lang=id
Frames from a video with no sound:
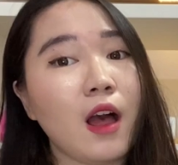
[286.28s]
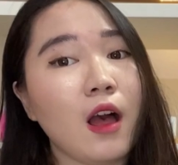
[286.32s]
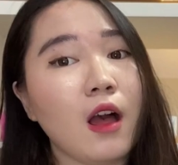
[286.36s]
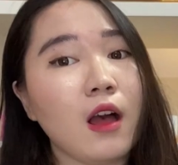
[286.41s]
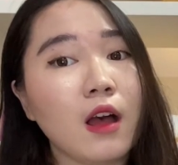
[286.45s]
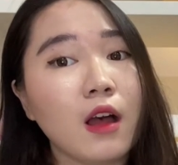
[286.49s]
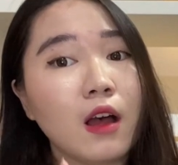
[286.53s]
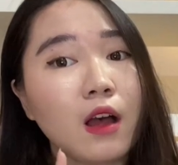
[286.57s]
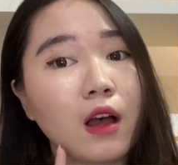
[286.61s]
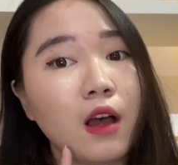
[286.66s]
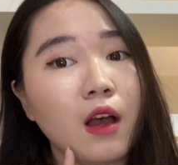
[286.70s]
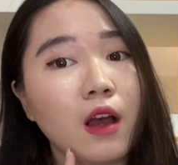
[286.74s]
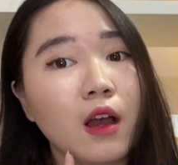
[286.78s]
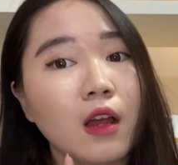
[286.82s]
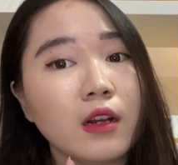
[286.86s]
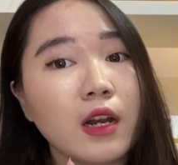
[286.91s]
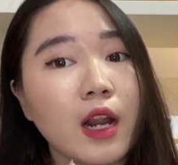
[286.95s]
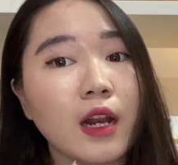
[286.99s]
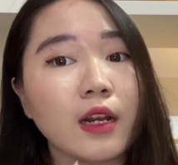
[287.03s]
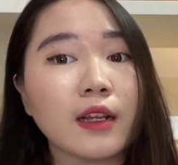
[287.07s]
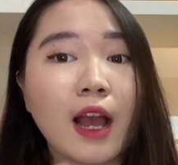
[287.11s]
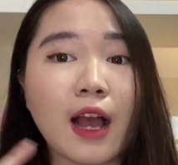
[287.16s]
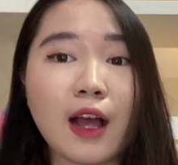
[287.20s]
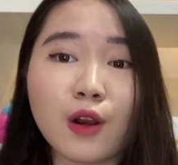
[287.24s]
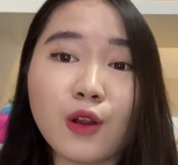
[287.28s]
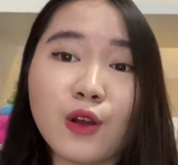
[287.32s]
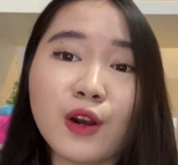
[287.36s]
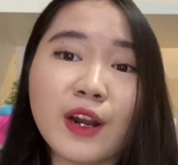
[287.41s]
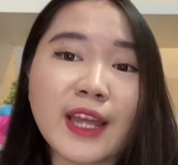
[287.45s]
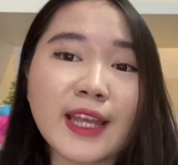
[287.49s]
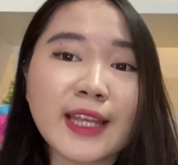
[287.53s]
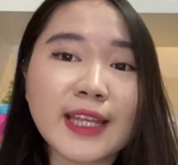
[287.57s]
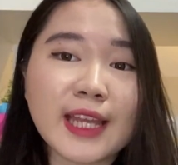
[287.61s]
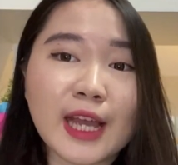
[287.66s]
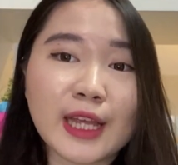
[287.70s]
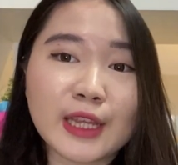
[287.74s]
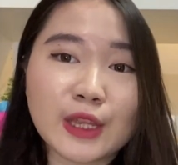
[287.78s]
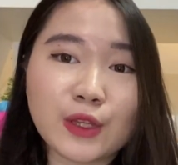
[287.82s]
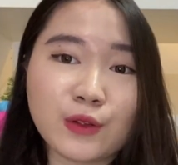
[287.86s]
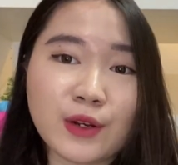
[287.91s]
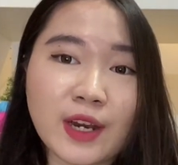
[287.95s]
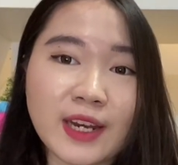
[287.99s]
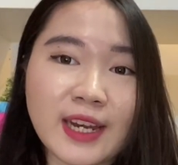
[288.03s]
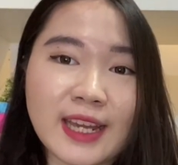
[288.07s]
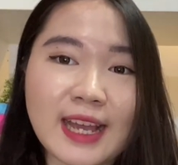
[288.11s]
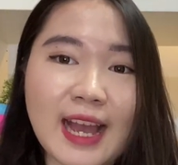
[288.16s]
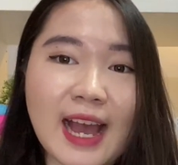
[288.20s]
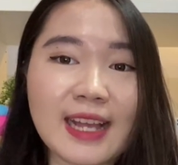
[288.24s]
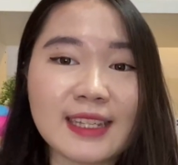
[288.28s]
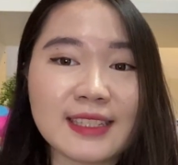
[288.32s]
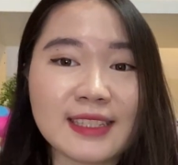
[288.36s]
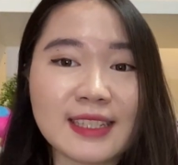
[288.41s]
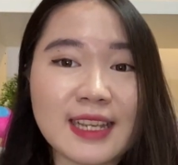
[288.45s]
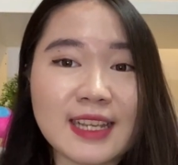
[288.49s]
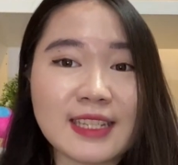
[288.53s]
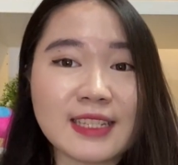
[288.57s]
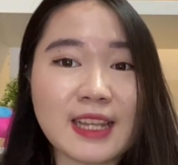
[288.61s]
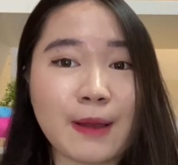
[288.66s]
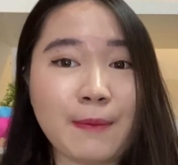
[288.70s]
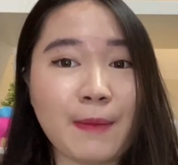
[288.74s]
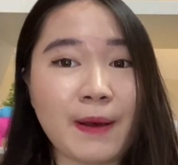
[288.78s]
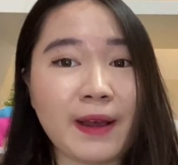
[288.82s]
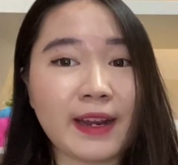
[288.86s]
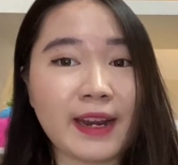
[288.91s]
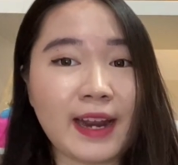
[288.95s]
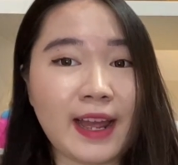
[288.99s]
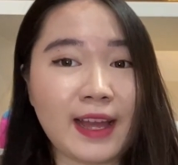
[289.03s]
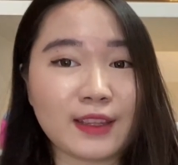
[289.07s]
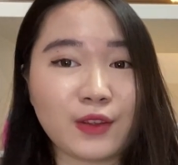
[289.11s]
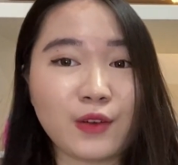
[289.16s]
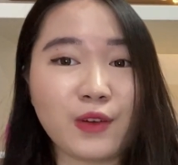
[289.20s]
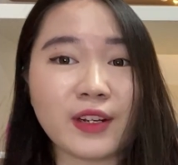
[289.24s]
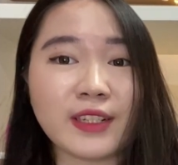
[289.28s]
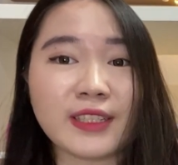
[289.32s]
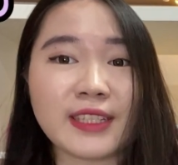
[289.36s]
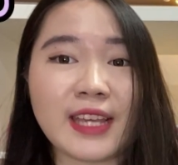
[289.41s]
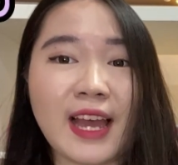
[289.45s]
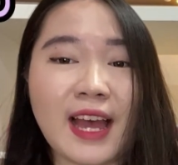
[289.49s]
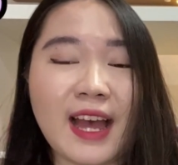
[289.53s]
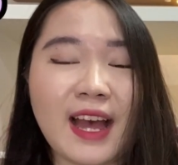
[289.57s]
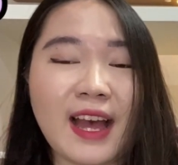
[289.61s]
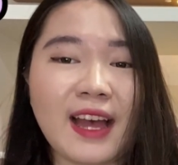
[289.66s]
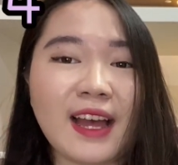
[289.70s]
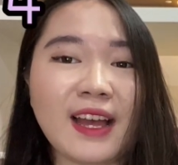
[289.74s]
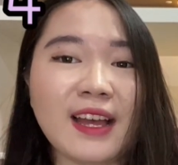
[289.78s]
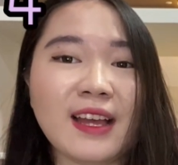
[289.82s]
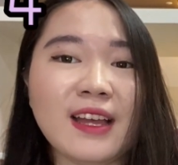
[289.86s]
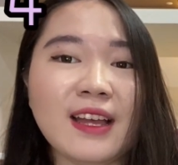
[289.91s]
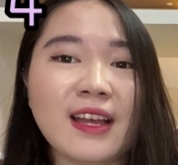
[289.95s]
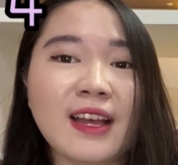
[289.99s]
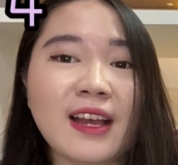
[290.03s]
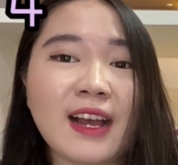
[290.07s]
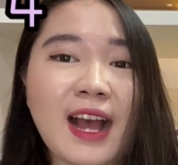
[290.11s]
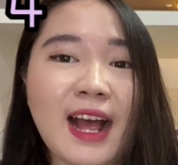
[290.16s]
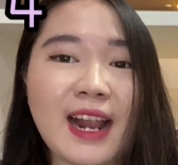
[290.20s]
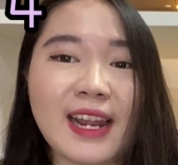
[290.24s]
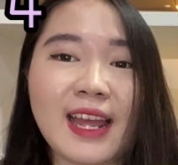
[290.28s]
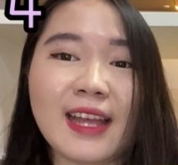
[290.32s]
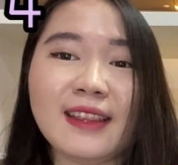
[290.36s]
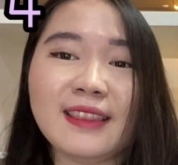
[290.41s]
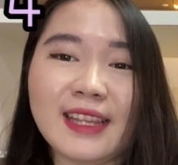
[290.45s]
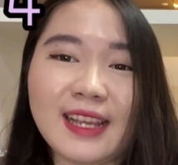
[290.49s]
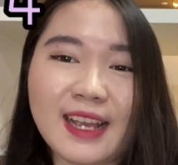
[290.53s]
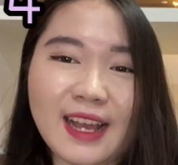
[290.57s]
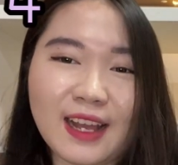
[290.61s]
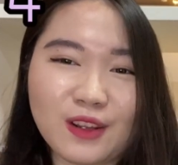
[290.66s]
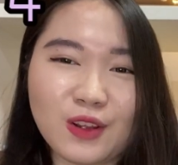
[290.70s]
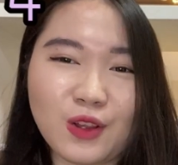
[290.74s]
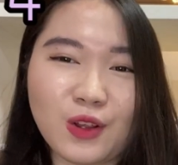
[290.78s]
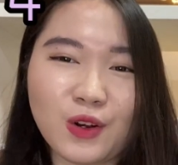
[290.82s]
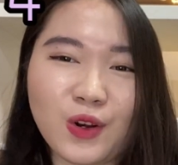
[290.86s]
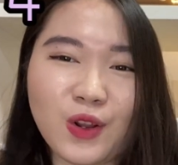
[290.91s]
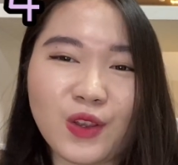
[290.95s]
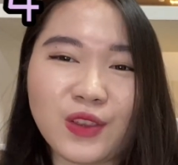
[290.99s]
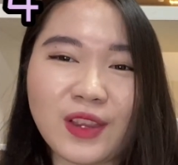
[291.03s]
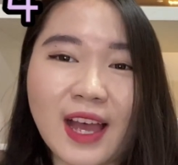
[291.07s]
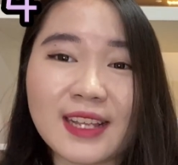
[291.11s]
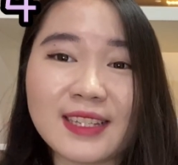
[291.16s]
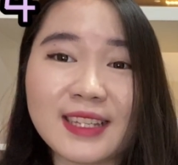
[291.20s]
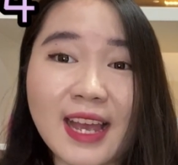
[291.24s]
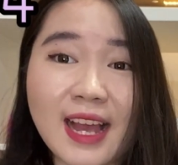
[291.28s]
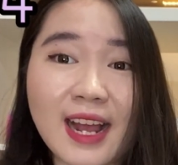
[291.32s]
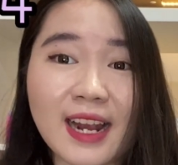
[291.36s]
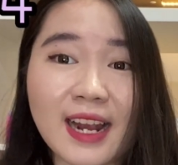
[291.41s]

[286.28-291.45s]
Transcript: Uh, eh, dan kalau linknya itu udah dikasih sama kreatornya, Kalian tinggal download aja